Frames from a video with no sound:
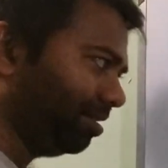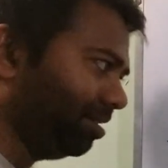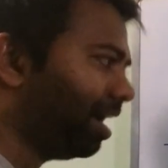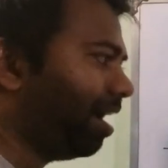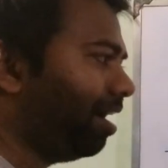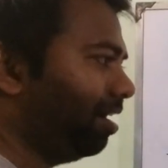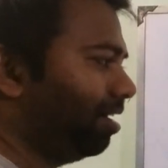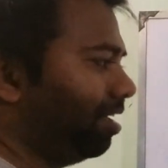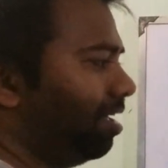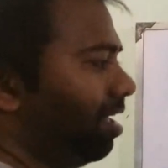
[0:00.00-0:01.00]
যা
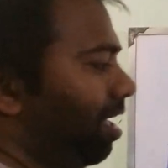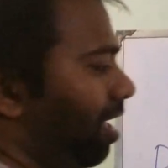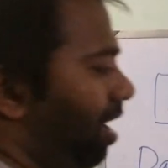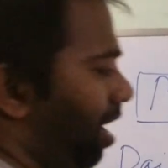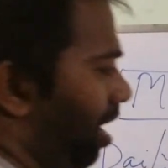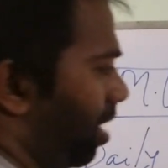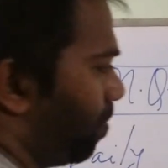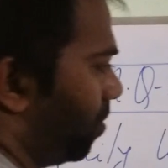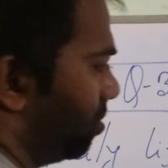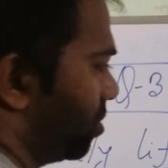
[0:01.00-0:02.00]
আ
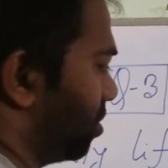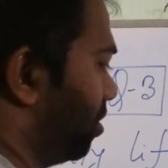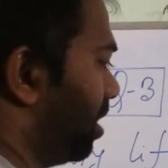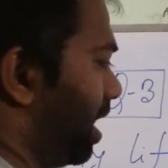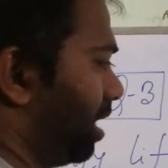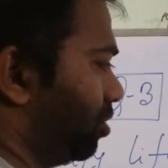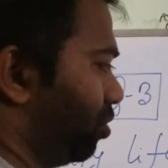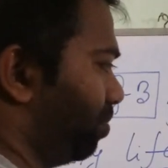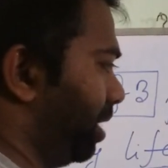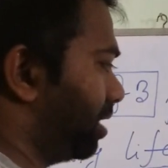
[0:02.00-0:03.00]
পারসন
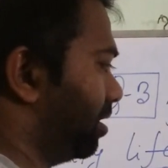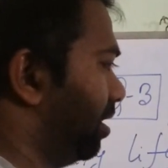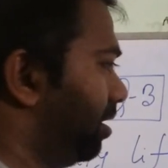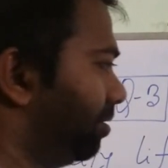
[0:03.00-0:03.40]
একজন ব্যক্তি